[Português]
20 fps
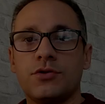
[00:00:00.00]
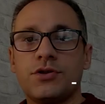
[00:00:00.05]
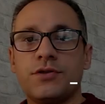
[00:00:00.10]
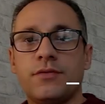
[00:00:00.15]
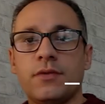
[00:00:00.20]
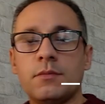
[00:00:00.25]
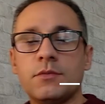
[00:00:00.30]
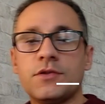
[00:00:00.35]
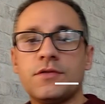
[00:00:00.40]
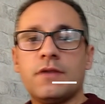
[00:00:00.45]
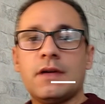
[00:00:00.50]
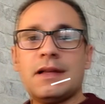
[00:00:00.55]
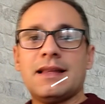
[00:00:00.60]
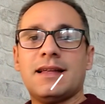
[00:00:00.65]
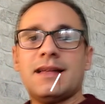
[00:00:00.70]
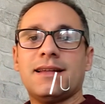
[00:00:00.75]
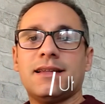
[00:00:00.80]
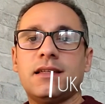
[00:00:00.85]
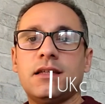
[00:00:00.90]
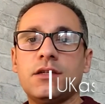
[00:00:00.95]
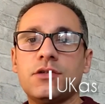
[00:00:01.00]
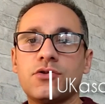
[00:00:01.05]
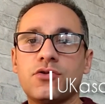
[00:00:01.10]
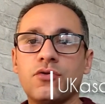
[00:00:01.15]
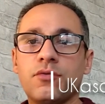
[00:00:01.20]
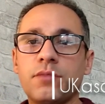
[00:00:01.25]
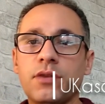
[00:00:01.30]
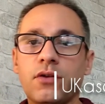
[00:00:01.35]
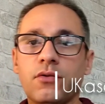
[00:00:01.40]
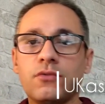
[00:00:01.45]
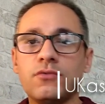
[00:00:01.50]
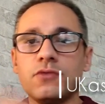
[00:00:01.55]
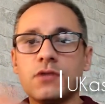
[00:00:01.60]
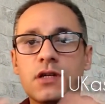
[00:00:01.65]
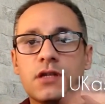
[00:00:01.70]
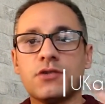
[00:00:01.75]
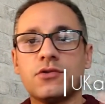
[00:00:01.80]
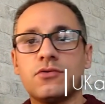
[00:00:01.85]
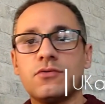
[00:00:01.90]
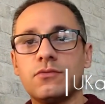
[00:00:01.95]
hoje vamos falar aqui sobre alguns
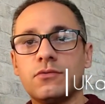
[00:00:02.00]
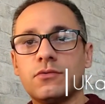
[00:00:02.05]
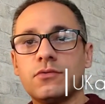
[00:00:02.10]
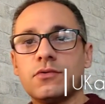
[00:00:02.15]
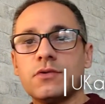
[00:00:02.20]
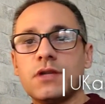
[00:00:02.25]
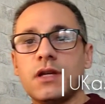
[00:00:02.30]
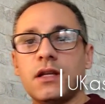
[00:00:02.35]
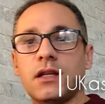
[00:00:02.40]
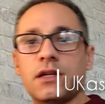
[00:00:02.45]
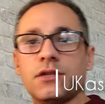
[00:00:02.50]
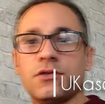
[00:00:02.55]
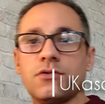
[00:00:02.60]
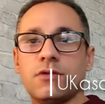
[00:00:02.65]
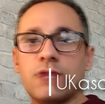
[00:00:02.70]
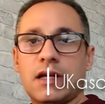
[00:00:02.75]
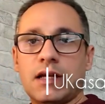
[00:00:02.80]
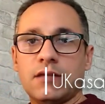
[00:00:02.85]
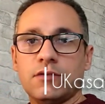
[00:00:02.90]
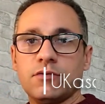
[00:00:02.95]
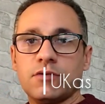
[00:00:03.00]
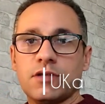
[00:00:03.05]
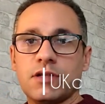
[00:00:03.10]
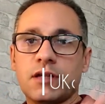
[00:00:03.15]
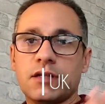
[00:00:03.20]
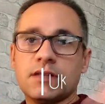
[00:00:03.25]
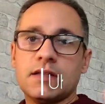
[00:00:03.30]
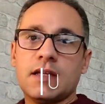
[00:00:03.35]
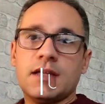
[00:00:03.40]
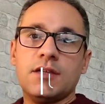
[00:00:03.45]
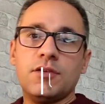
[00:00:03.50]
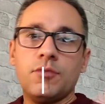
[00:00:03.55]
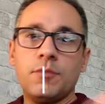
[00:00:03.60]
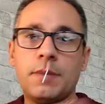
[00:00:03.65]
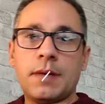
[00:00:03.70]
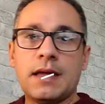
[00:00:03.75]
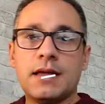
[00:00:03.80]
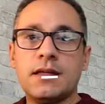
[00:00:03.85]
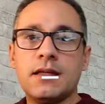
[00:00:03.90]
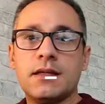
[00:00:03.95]
assuntos relacionados a sair do
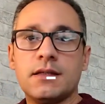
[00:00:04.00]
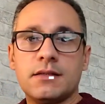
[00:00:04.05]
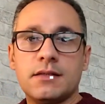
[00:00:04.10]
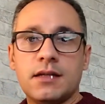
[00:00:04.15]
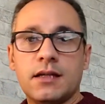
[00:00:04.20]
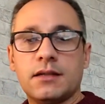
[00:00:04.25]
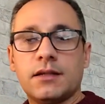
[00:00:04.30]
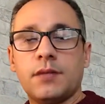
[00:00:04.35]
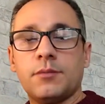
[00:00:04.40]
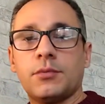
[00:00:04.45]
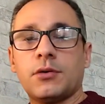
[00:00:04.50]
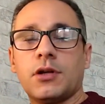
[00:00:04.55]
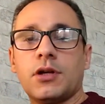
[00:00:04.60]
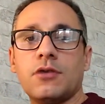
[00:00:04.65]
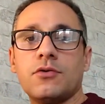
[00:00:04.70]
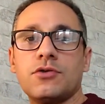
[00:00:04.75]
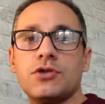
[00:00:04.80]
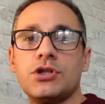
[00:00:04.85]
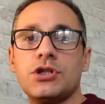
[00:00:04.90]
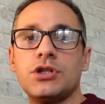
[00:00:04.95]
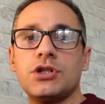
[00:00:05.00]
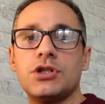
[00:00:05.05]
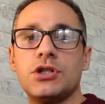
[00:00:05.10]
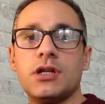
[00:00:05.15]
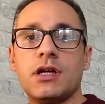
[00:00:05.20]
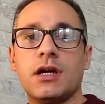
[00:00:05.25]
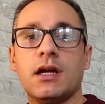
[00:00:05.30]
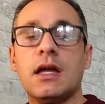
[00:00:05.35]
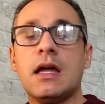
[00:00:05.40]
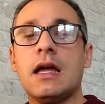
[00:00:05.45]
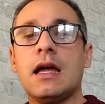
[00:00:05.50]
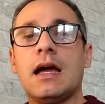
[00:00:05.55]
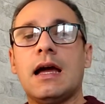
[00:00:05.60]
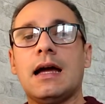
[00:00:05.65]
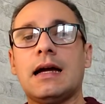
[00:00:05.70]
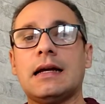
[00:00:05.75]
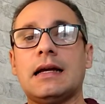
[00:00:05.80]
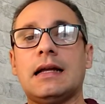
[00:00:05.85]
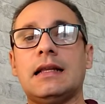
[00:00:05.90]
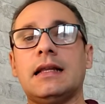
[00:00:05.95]
país, né? Até porque hoje em dia
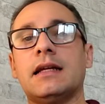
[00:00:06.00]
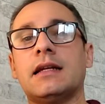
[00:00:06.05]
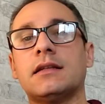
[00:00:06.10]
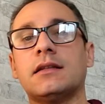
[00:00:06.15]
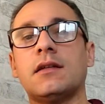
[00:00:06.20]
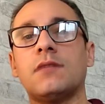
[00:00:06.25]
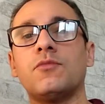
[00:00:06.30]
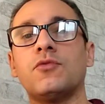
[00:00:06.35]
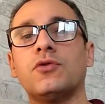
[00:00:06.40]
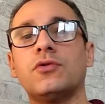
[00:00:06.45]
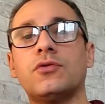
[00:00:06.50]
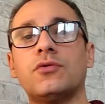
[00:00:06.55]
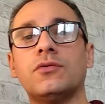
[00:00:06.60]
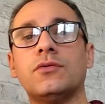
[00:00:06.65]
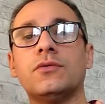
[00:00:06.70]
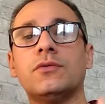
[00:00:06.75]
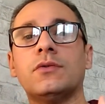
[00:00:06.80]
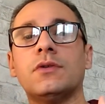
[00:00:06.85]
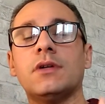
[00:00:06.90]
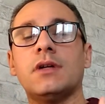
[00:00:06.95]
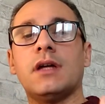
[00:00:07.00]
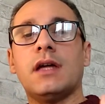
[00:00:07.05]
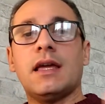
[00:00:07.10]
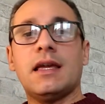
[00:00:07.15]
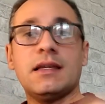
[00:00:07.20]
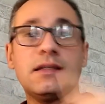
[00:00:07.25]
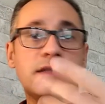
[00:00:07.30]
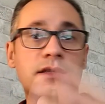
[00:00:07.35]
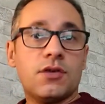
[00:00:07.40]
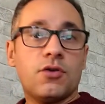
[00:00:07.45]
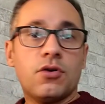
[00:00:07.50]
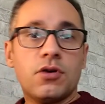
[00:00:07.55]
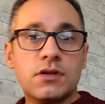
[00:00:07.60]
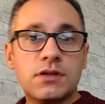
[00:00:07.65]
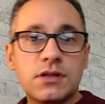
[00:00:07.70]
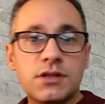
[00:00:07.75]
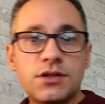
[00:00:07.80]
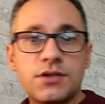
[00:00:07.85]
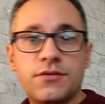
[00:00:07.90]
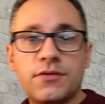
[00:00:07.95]
a galera tá muito
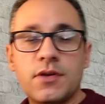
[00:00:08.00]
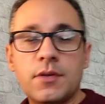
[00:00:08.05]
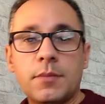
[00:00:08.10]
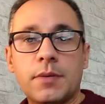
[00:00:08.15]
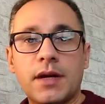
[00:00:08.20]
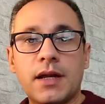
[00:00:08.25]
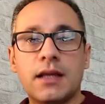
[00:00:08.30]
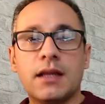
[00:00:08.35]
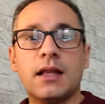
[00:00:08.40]
receosa de vir para a